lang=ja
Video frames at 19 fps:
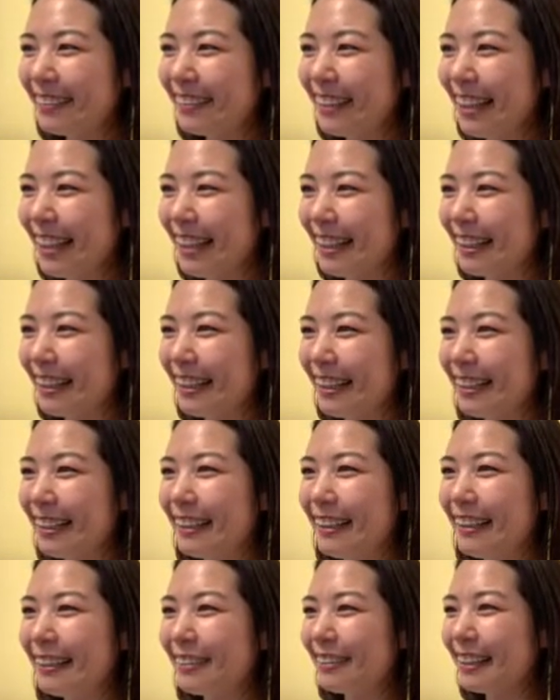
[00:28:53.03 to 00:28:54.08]
これ、
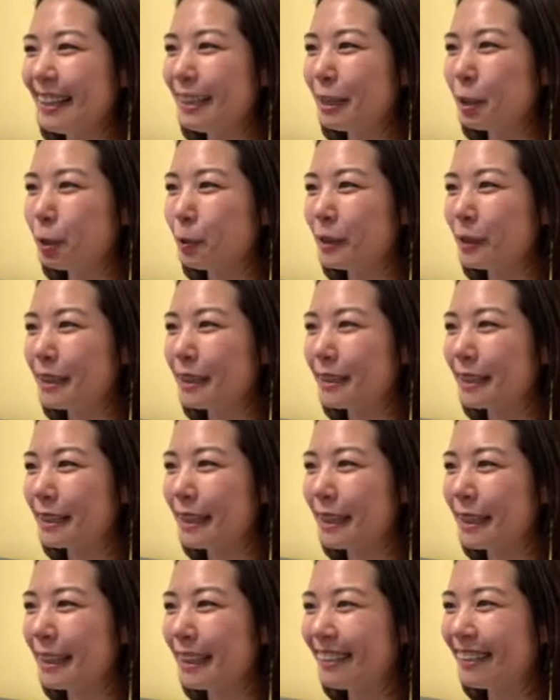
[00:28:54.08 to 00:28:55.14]
えっと、なんて読むんでしたっ
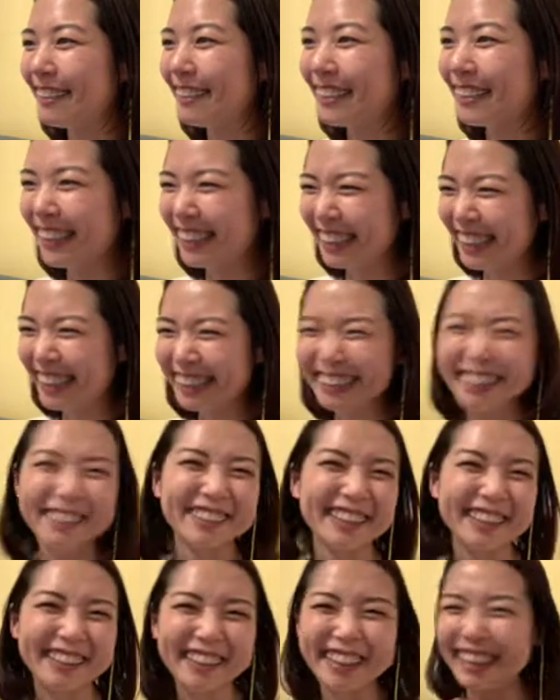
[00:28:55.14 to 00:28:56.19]
け、まあ、これ、なんて読
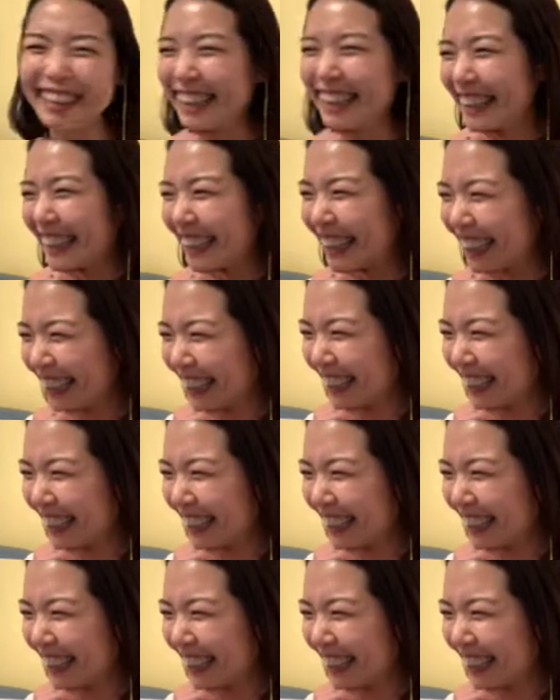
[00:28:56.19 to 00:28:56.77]
むかわからない。